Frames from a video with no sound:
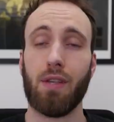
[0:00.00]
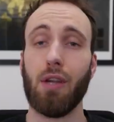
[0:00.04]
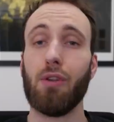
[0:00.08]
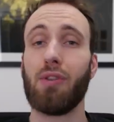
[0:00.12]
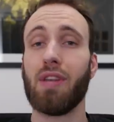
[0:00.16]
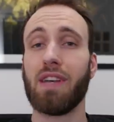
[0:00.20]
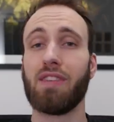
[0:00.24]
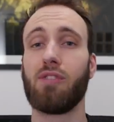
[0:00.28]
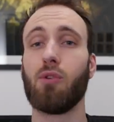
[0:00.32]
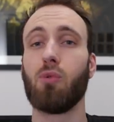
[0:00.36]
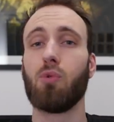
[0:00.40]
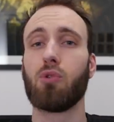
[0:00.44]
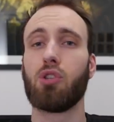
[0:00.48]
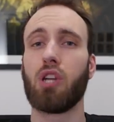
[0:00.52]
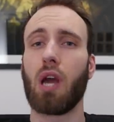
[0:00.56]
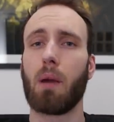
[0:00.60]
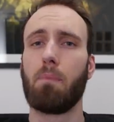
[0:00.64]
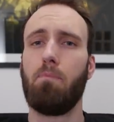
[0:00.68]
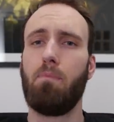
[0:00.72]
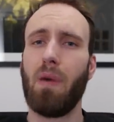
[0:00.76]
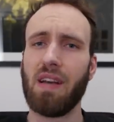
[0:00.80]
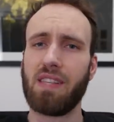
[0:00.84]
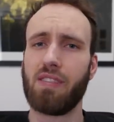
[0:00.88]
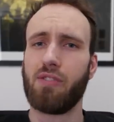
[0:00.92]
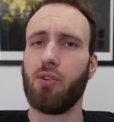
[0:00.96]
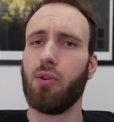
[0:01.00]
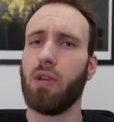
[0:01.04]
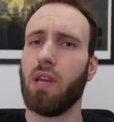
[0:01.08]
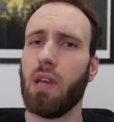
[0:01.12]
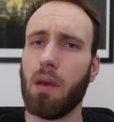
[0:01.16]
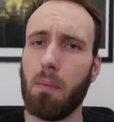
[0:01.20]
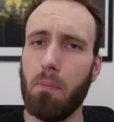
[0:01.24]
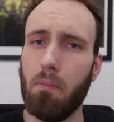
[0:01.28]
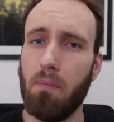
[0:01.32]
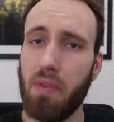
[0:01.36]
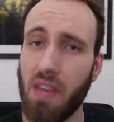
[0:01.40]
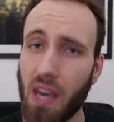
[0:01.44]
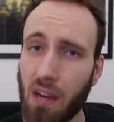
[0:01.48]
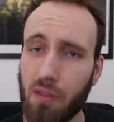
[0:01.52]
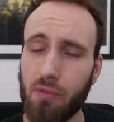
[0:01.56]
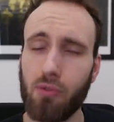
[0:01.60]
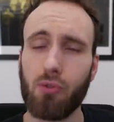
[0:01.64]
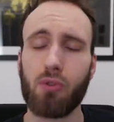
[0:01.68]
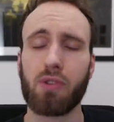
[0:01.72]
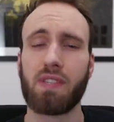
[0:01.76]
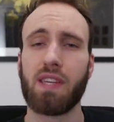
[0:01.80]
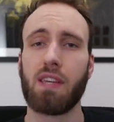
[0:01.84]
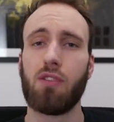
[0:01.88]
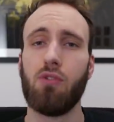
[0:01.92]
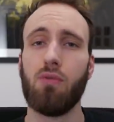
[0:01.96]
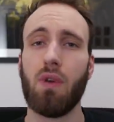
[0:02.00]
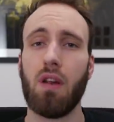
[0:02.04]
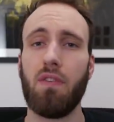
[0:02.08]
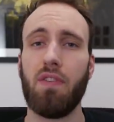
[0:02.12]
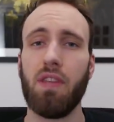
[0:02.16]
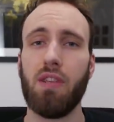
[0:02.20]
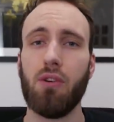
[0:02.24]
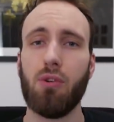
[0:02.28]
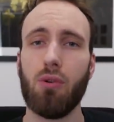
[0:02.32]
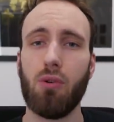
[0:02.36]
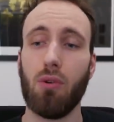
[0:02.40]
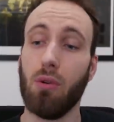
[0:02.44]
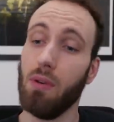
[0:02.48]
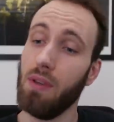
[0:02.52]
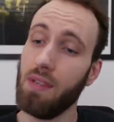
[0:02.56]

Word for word: Salutations chers passionnés, bienvenue dans cette nouvelle vidéo,